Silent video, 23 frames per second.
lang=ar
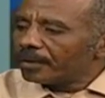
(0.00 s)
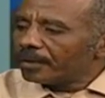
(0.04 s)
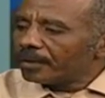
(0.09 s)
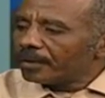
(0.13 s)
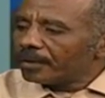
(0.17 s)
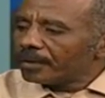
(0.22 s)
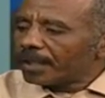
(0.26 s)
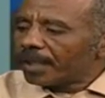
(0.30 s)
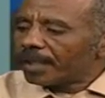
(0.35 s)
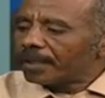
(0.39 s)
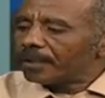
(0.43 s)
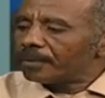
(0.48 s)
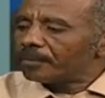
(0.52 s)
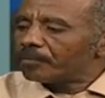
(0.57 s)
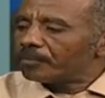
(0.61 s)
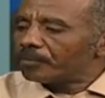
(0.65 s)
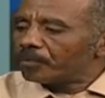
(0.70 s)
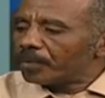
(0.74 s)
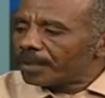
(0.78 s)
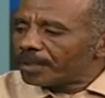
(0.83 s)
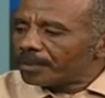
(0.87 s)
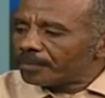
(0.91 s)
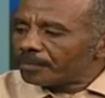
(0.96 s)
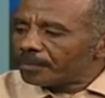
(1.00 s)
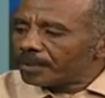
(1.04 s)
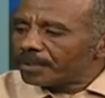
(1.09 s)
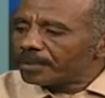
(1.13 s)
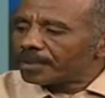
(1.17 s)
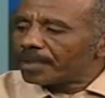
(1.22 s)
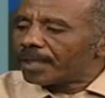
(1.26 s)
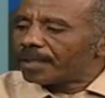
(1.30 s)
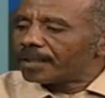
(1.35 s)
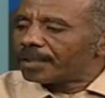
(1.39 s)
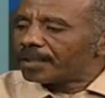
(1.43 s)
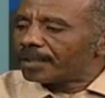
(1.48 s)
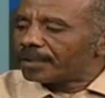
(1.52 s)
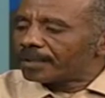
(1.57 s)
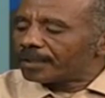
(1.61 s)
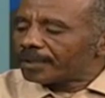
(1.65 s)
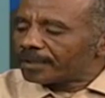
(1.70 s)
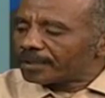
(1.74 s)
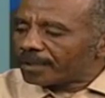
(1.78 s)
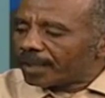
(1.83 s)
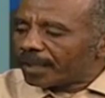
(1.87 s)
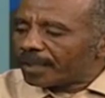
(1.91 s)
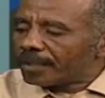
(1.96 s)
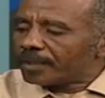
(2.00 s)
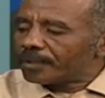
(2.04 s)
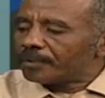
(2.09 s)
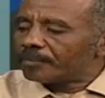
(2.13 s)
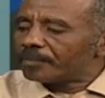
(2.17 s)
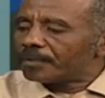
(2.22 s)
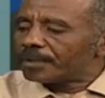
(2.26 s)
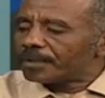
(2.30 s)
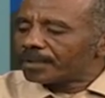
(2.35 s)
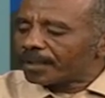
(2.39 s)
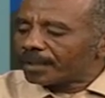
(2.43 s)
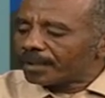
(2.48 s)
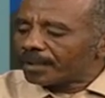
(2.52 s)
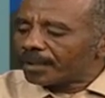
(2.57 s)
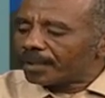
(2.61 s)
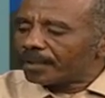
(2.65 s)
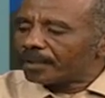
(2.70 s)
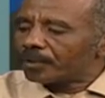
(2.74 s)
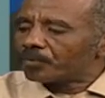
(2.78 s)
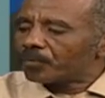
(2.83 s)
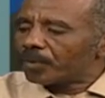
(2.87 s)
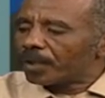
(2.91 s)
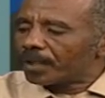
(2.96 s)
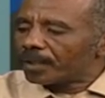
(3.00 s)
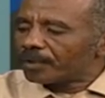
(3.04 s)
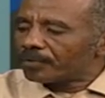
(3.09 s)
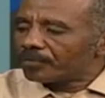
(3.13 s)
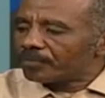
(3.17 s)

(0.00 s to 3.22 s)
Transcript: يعني ميزانية التعليم إذا كانت 1%